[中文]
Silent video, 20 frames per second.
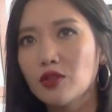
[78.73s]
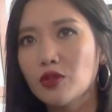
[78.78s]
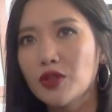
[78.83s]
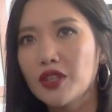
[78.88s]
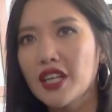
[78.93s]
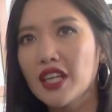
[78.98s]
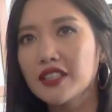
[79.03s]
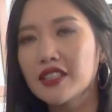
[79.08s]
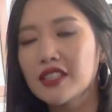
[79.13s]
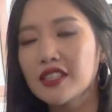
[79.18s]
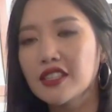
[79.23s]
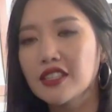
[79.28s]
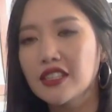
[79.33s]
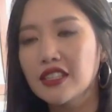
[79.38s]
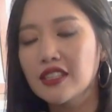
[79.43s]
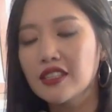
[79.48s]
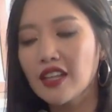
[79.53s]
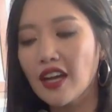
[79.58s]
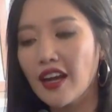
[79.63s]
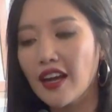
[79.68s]
会让自
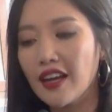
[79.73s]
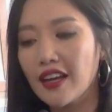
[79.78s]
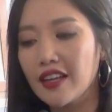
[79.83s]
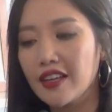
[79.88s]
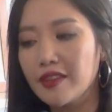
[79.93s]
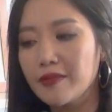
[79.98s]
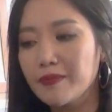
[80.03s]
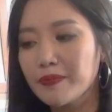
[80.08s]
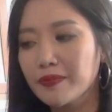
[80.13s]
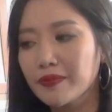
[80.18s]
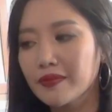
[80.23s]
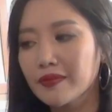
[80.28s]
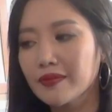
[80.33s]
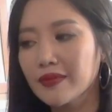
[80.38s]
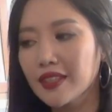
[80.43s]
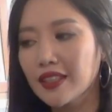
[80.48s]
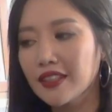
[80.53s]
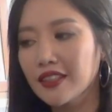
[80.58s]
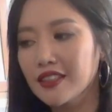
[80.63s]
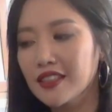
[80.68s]
己太
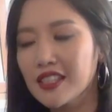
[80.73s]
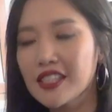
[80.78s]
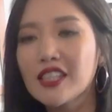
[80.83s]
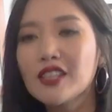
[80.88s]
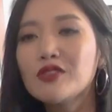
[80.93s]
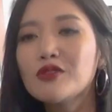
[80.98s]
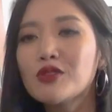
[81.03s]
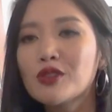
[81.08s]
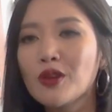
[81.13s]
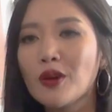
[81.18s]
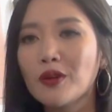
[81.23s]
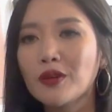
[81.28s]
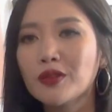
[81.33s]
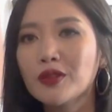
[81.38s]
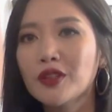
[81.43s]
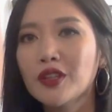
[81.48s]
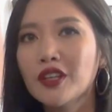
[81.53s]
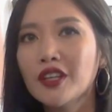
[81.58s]
轻松，